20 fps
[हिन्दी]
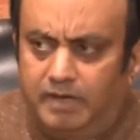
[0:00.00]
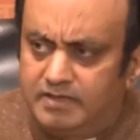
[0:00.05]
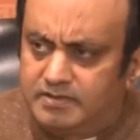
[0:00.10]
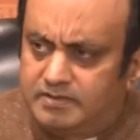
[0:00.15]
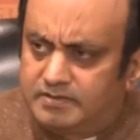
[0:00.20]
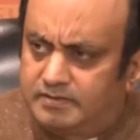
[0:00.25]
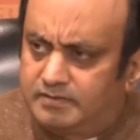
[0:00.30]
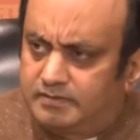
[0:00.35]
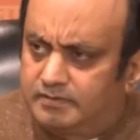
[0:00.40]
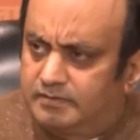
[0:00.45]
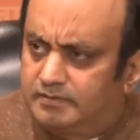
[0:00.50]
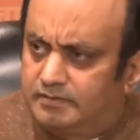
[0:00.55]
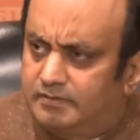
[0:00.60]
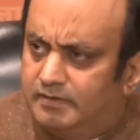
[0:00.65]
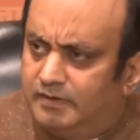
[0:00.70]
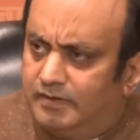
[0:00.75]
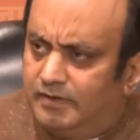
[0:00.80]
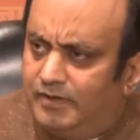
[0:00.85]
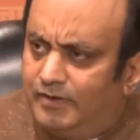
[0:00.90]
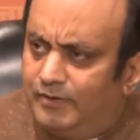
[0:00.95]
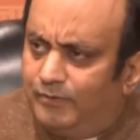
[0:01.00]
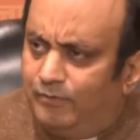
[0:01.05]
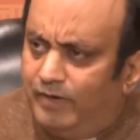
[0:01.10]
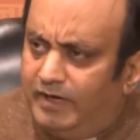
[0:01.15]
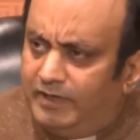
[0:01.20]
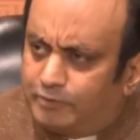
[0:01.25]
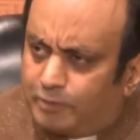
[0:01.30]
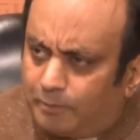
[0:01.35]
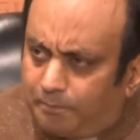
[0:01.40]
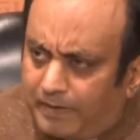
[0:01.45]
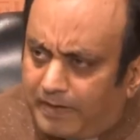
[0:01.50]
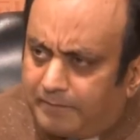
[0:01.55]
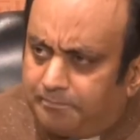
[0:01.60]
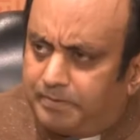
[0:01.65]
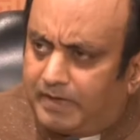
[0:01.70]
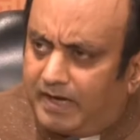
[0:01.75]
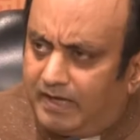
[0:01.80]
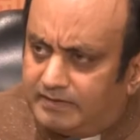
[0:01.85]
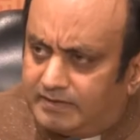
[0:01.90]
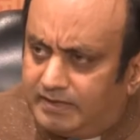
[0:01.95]
बस वही तो
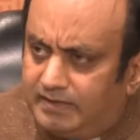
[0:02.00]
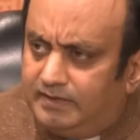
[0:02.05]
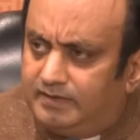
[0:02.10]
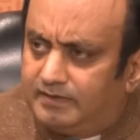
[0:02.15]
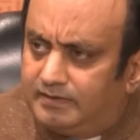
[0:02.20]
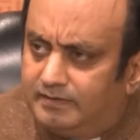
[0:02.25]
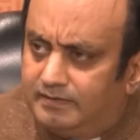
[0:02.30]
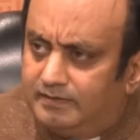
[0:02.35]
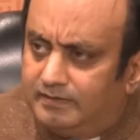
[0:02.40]
परंपरा थी